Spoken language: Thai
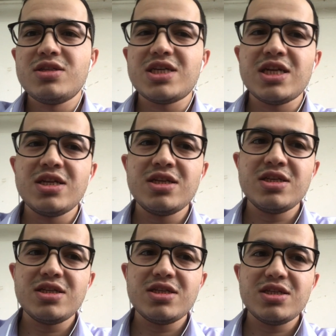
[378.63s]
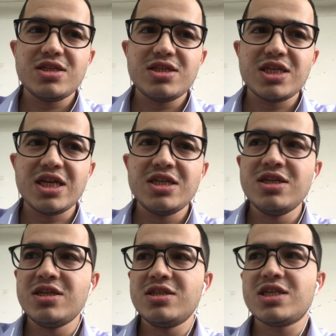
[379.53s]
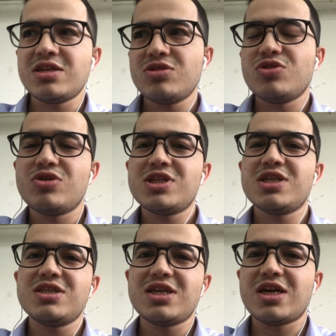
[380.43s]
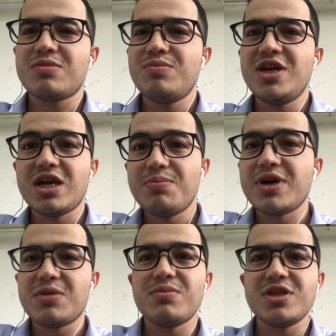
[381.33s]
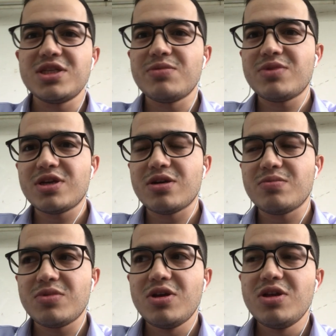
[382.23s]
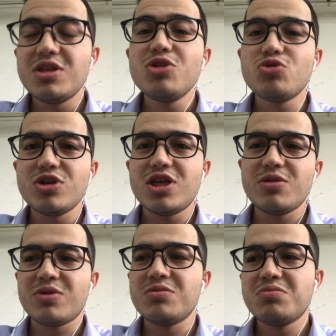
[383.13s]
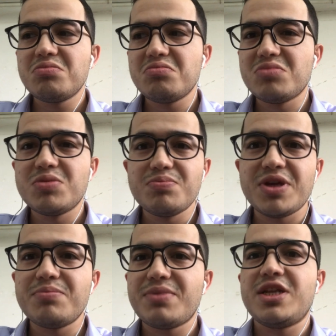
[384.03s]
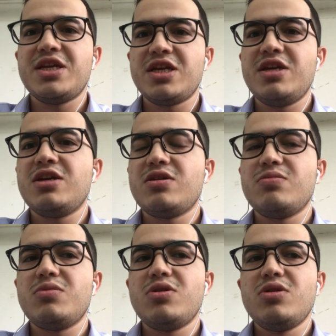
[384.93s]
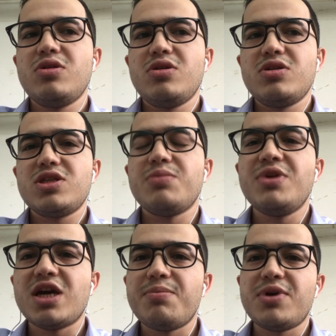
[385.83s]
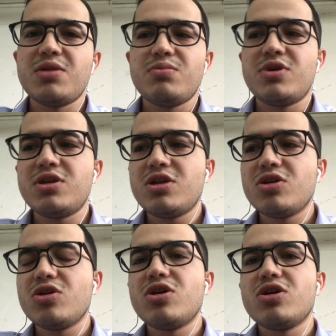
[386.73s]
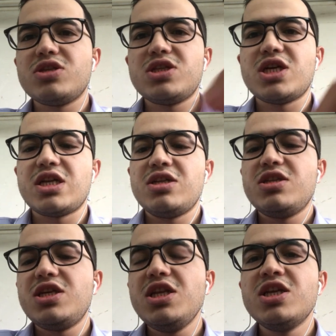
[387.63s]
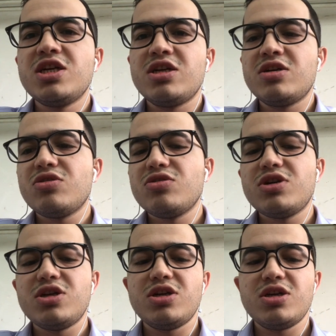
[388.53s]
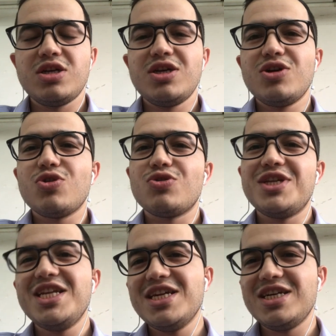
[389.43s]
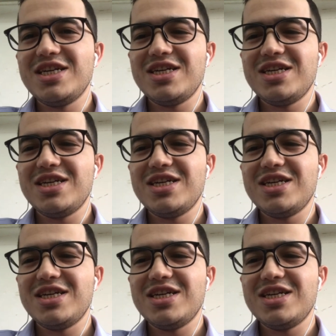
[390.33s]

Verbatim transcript: ชั้นชั้นหนึ่งชั้นสองชั้นสามมีอพาร์ตเมนต์ใช่ไหมครับที่ตุรกีมันมันเป็นเป็นอย่างนี้ครับจะมีอพาร์ตเมนต์แล้วก็ชั้นที่หนึ่งก็คือคนที่หนึ่ง